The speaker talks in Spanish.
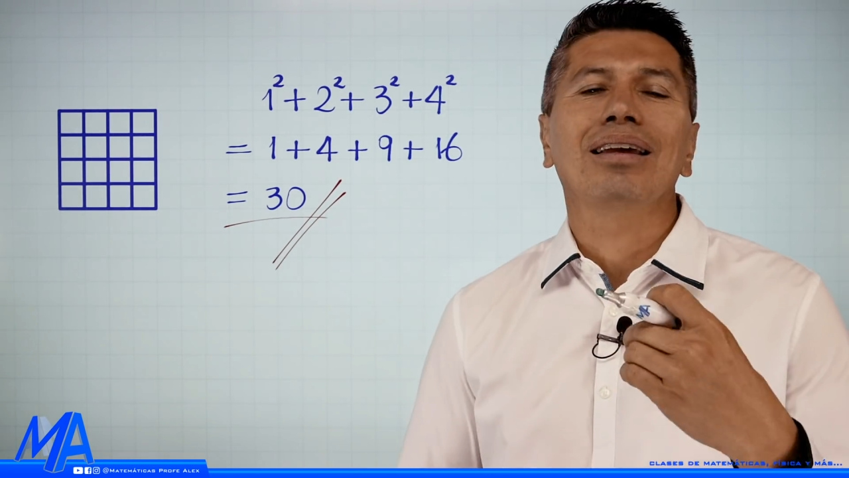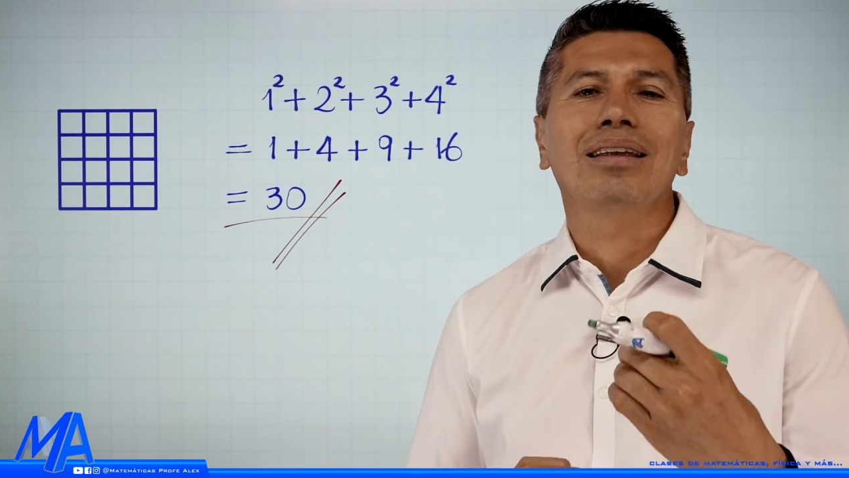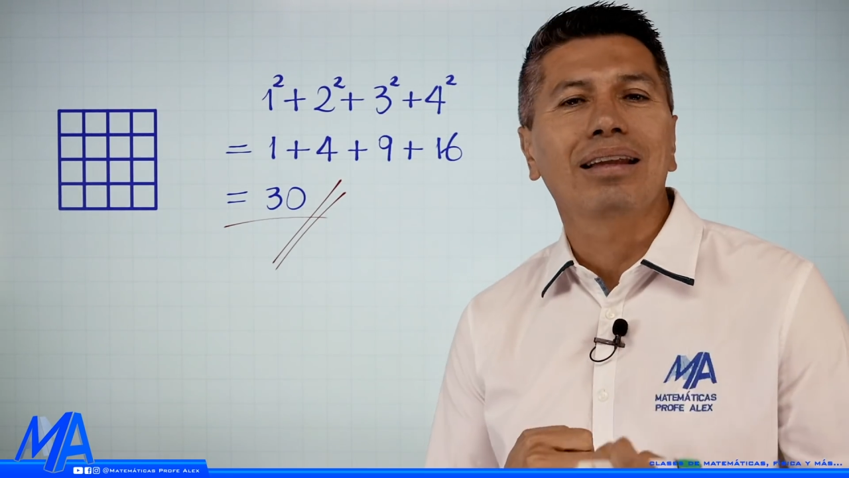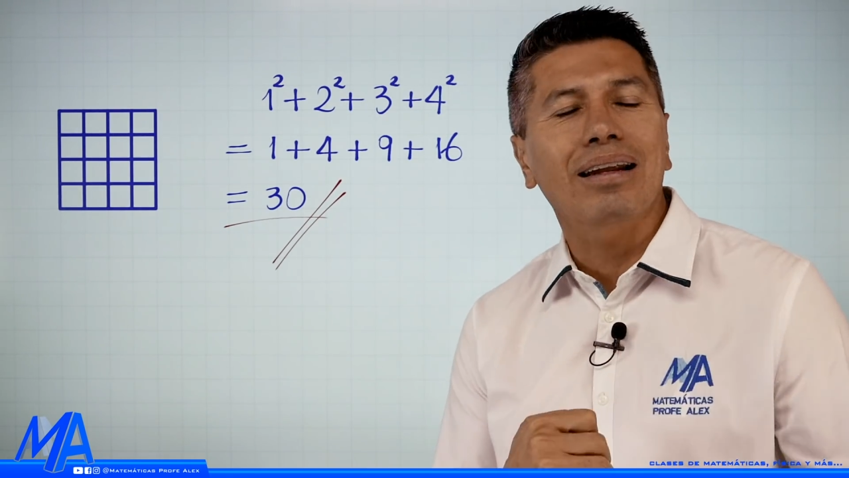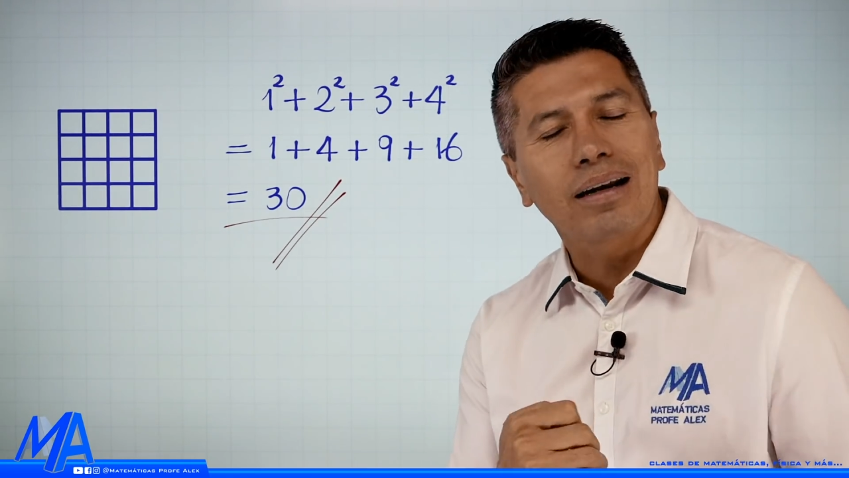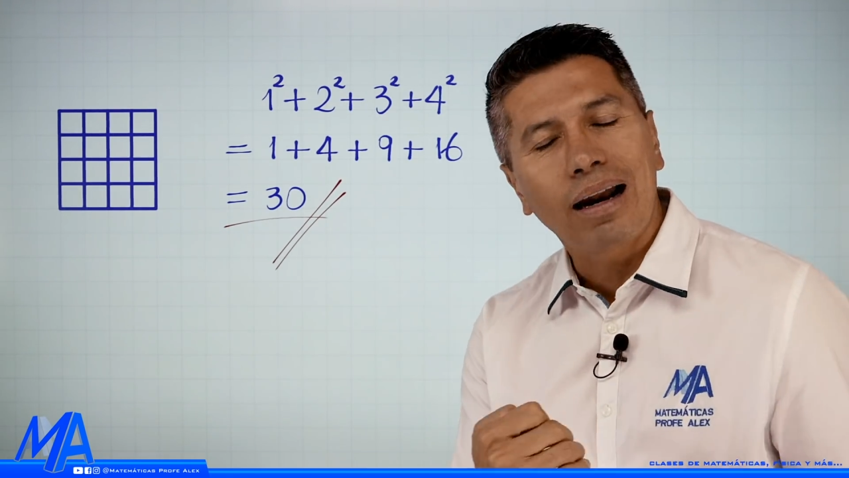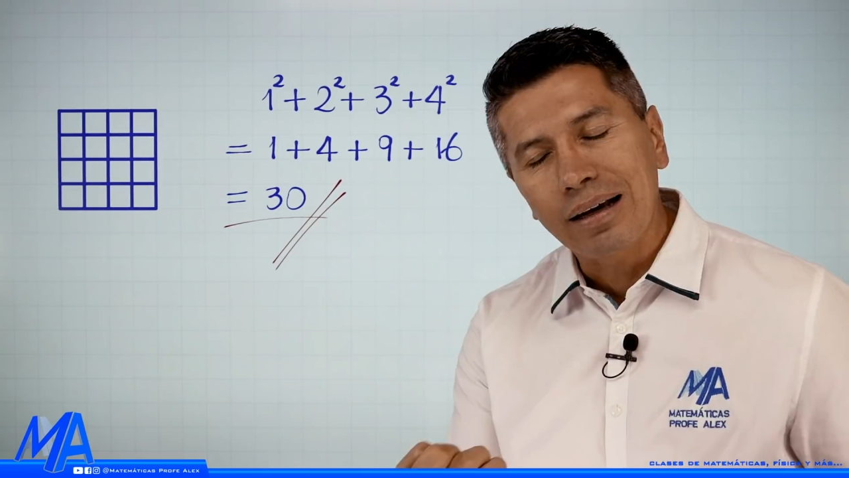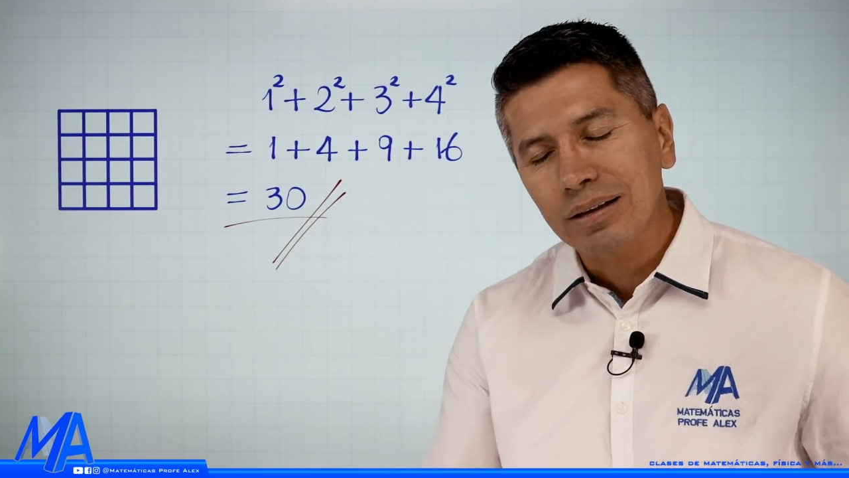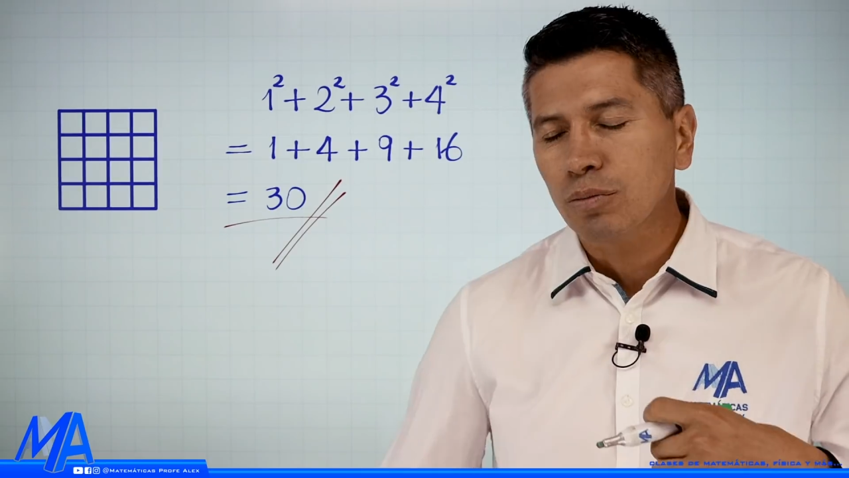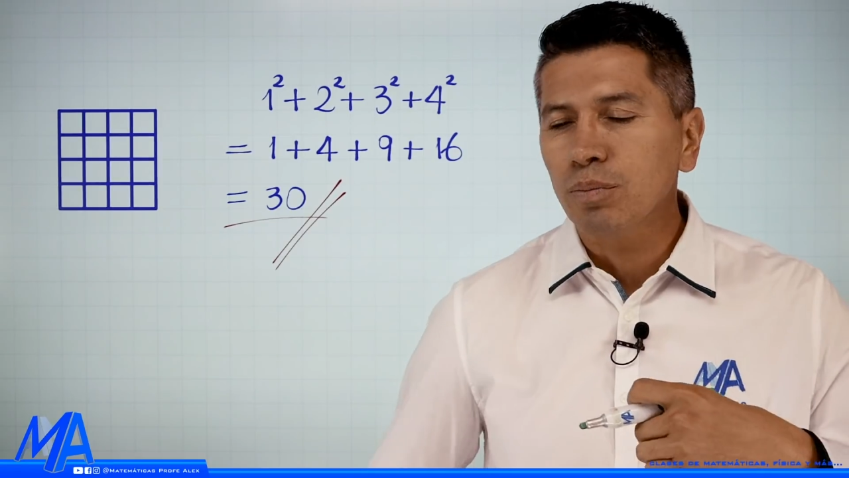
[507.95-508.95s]
que te
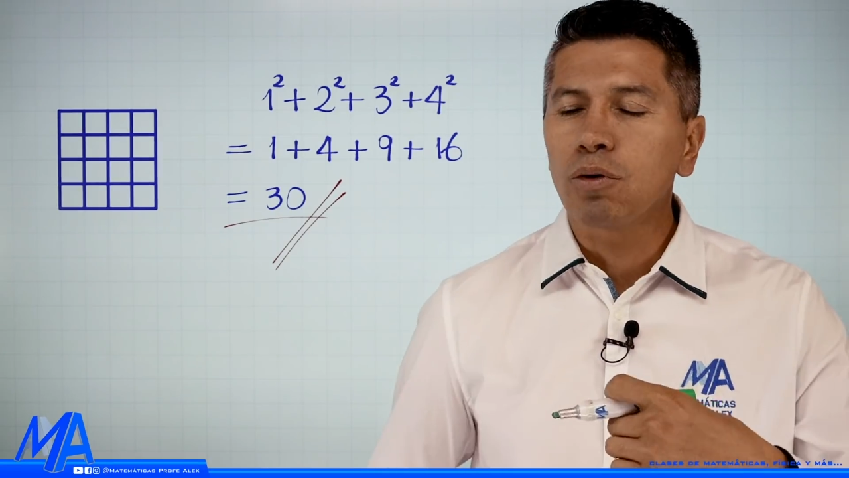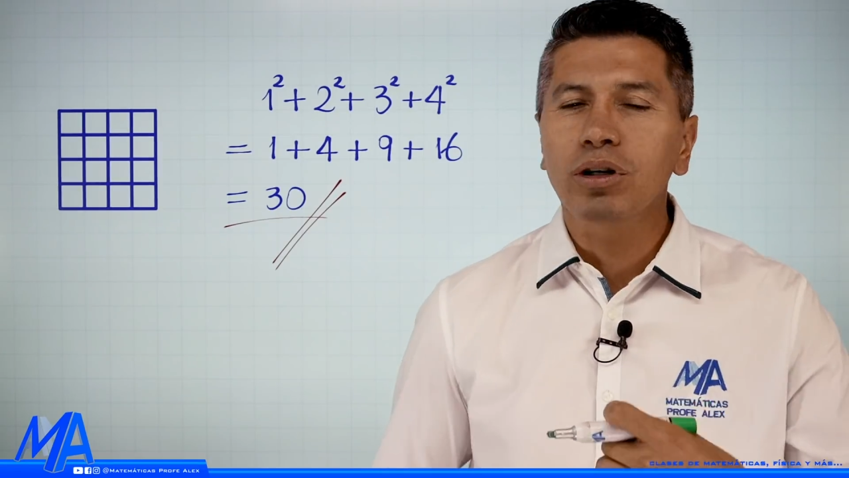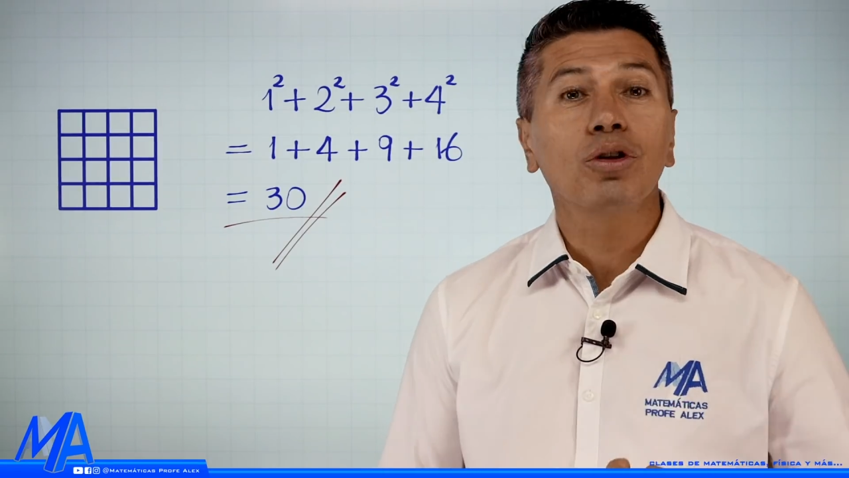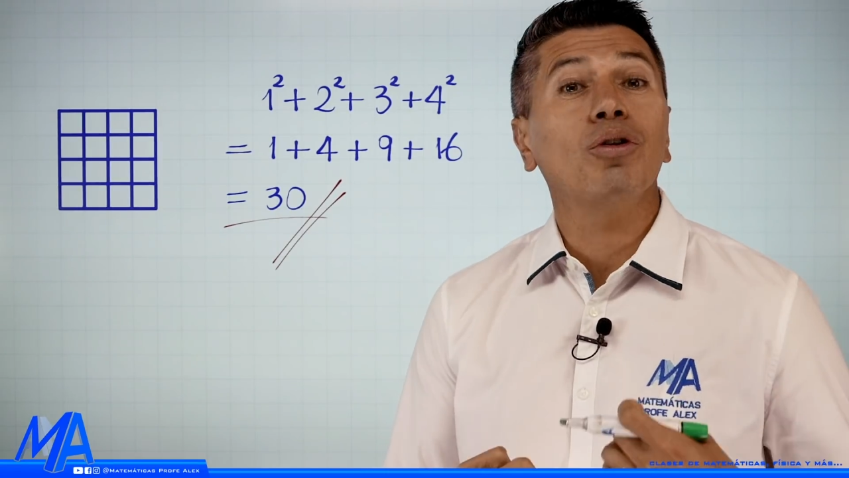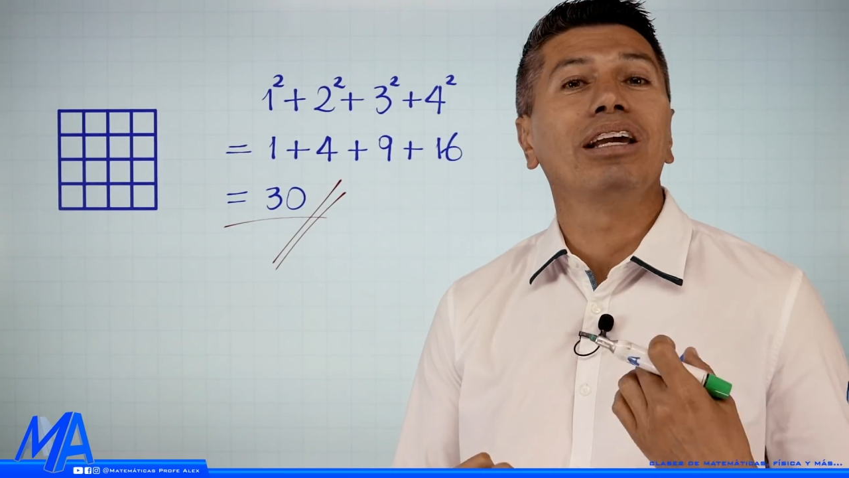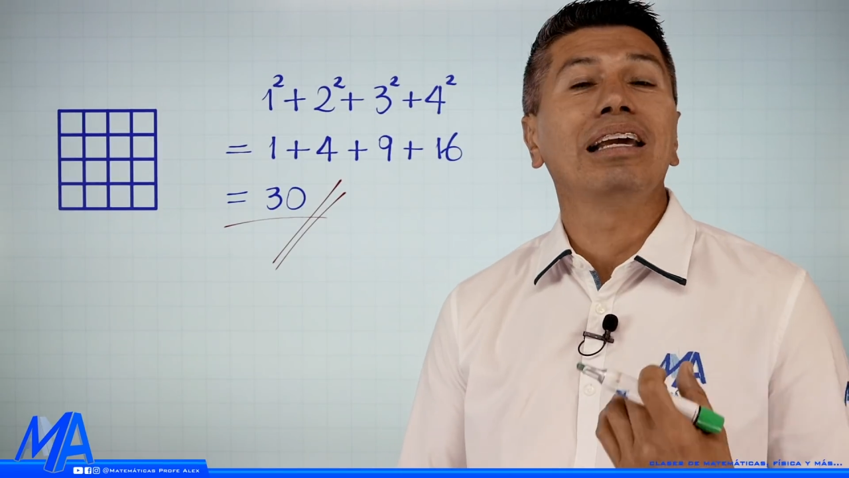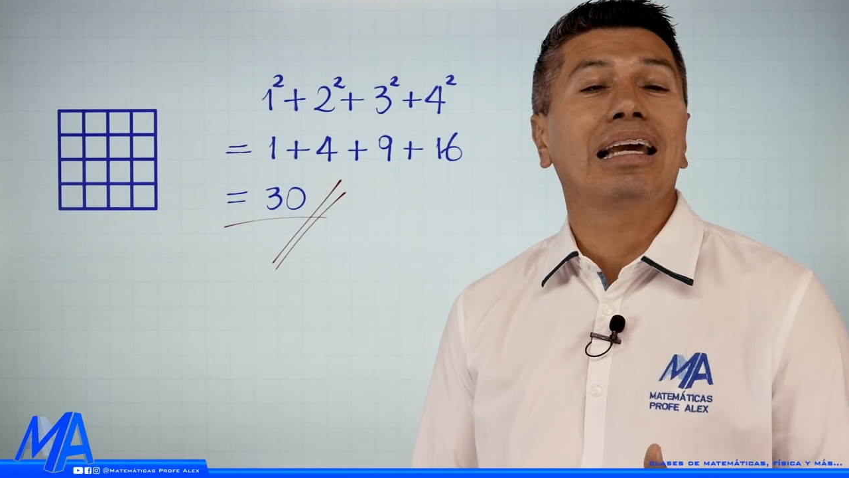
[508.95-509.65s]
relajaste un poquito y